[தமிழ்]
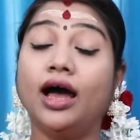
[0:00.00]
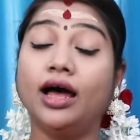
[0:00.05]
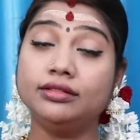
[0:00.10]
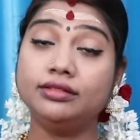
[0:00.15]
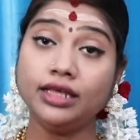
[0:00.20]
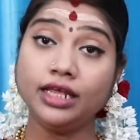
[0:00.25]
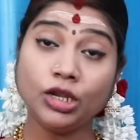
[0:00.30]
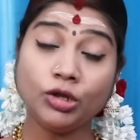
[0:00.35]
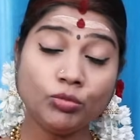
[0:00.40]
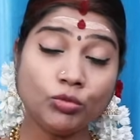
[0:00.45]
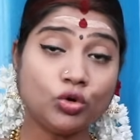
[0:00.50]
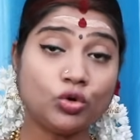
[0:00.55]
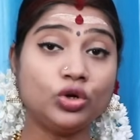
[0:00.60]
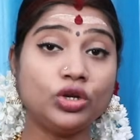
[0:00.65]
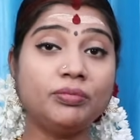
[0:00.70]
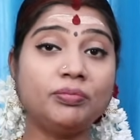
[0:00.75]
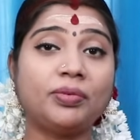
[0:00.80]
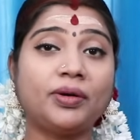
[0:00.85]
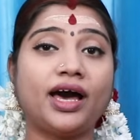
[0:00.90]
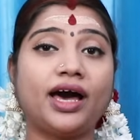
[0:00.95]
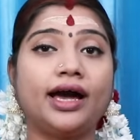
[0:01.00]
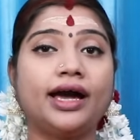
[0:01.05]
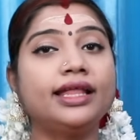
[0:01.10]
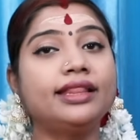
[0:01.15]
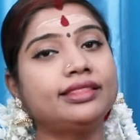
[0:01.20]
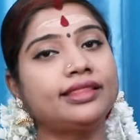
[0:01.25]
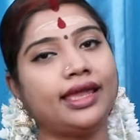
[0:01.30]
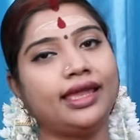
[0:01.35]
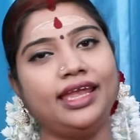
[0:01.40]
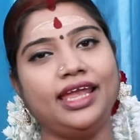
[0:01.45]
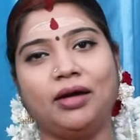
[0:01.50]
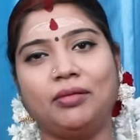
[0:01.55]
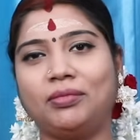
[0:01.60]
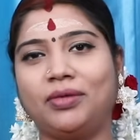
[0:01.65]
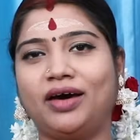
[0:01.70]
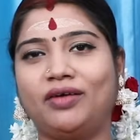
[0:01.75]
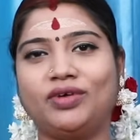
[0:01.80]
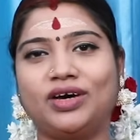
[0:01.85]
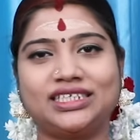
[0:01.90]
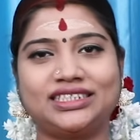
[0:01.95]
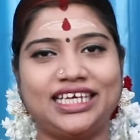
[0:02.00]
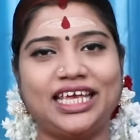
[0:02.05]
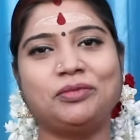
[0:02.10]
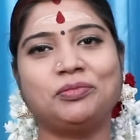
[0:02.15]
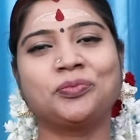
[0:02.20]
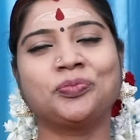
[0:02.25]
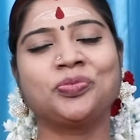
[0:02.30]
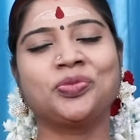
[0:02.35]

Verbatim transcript: அதிலும் குறிப்பாக தை அமாவாசை